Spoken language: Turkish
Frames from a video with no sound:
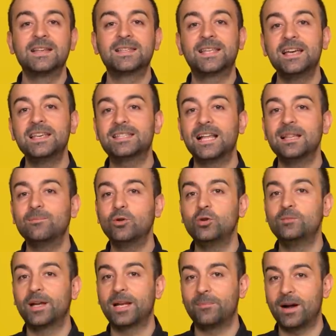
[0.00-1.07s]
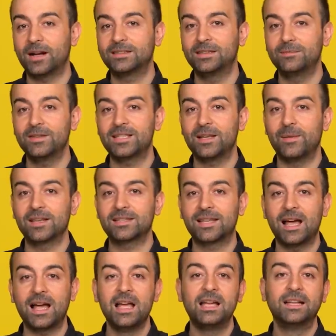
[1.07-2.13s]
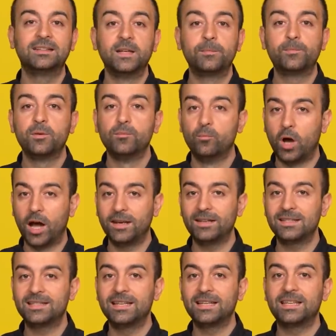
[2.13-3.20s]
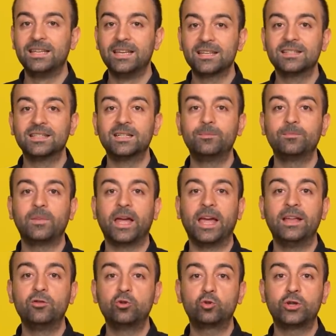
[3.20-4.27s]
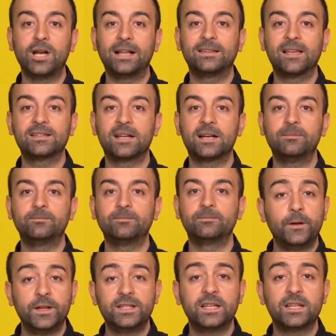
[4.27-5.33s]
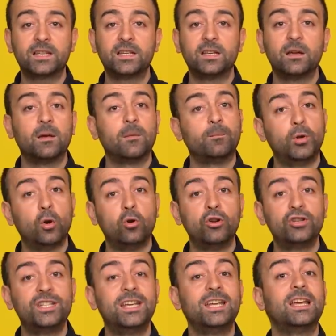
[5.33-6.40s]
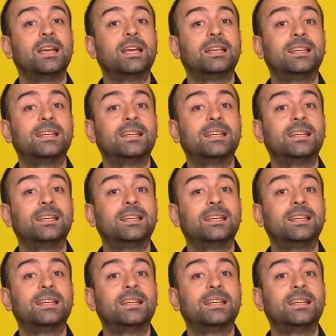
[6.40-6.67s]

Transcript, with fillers: Sayısal bölümlere baktığımız zamansa tıp, mühendislik, yazılım, endüstriyel tasarım, fizik, biyoloji,